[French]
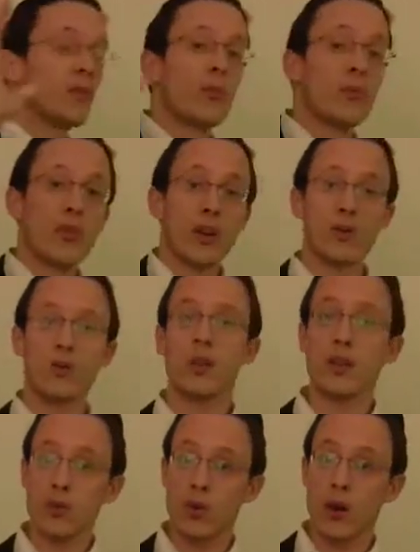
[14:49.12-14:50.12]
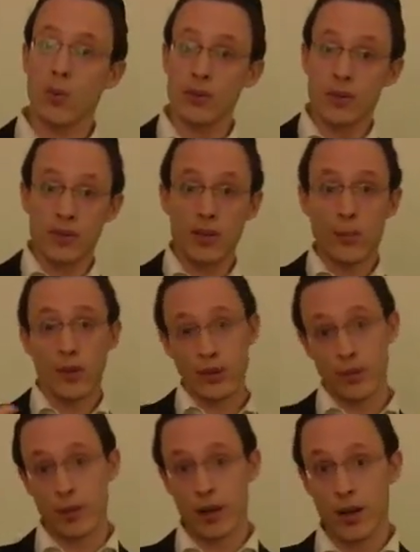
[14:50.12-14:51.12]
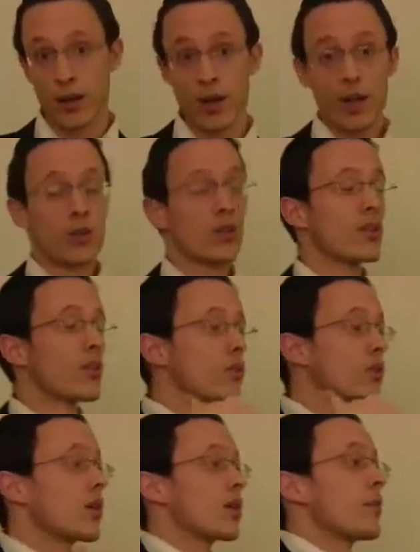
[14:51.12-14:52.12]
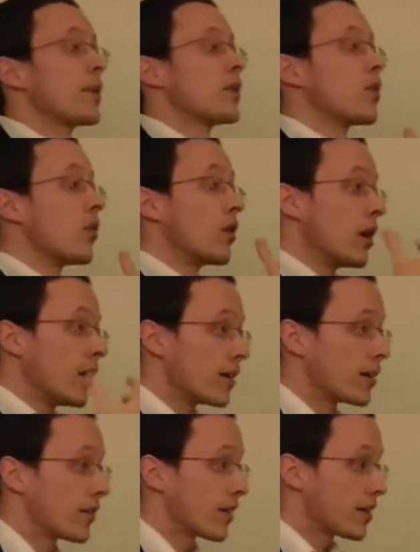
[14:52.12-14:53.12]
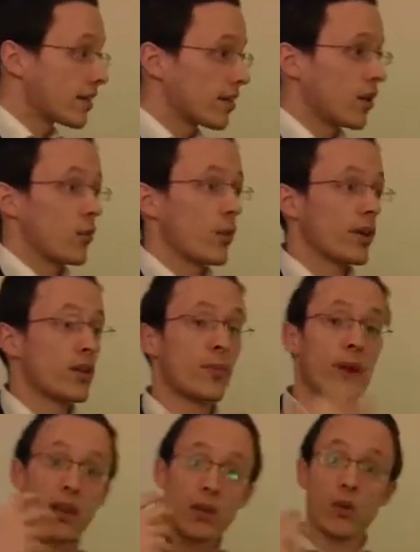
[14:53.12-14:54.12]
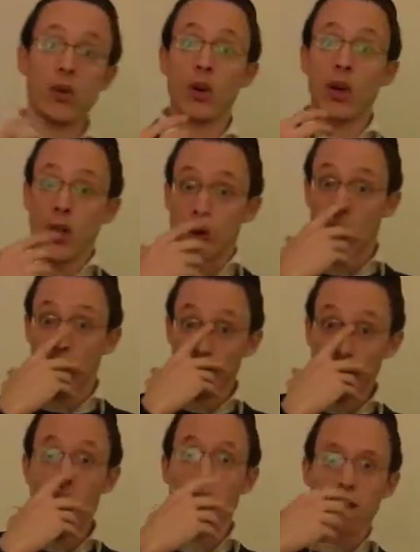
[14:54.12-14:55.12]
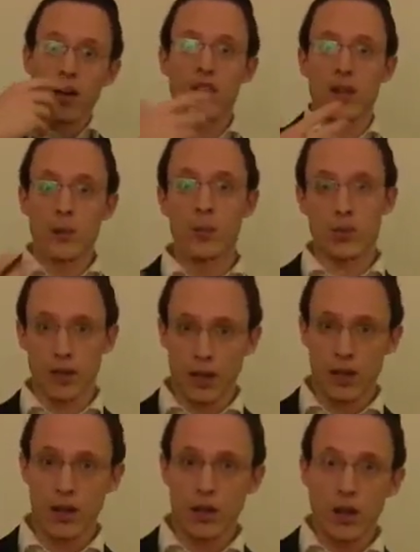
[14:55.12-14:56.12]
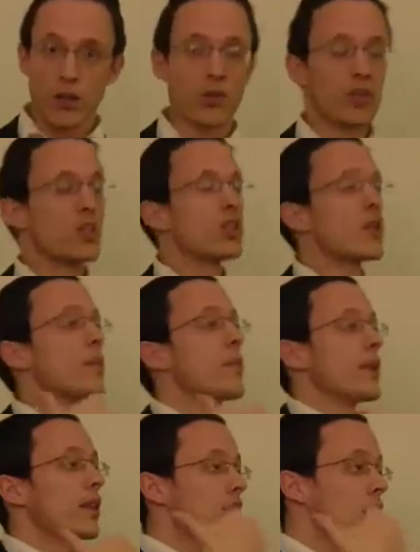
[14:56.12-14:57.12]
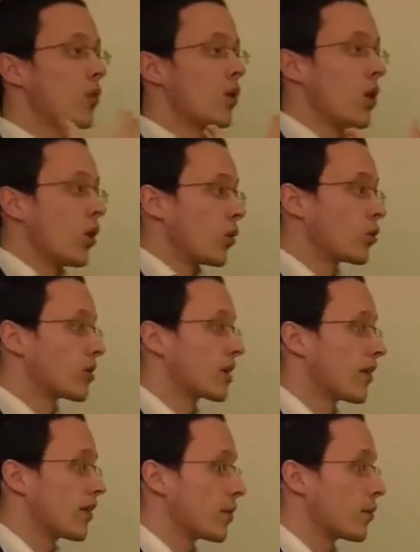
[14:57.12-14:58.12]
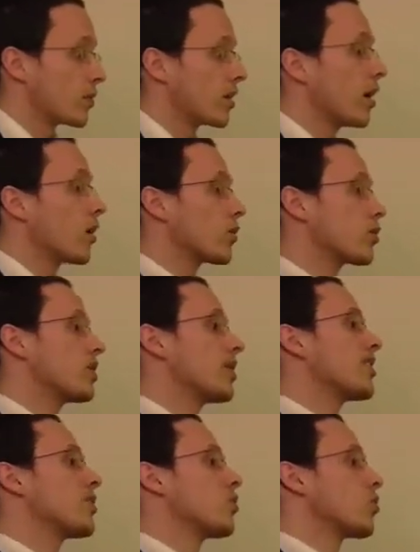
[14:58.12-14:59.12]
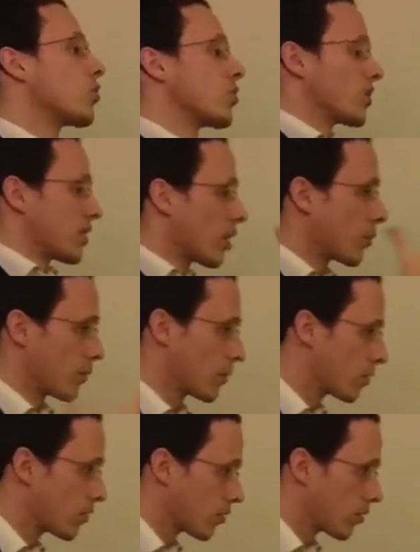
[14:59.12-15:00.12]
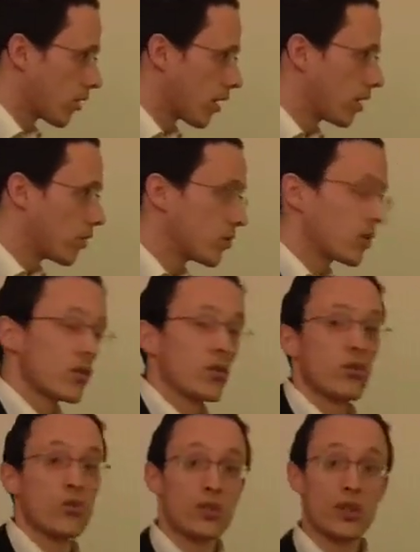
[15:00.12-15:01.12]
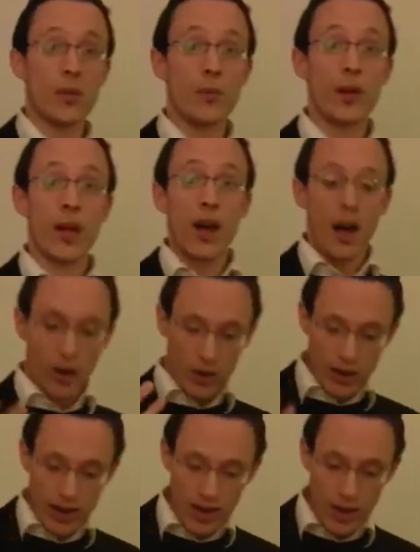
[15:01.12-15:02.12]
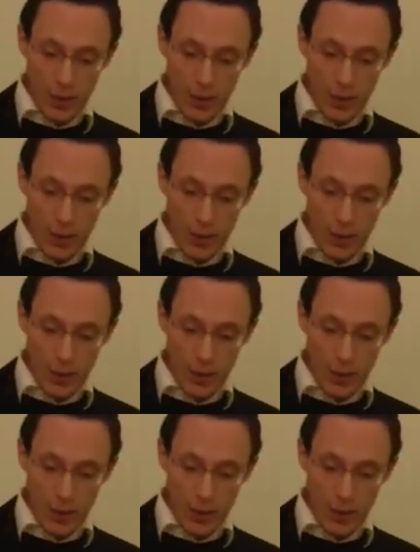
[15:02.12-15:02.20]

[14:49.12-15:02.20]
pour pouvoir étudier la Torah, parce que c'est ça le principal. Donc étant donné que maintenant, c'est vrai, c'est ça le principal, et que on doit travailler pour ça. Donc si jamais maintenant on doit travailler pour ça, alors une question simple, une question toute simple. Alors quelle est la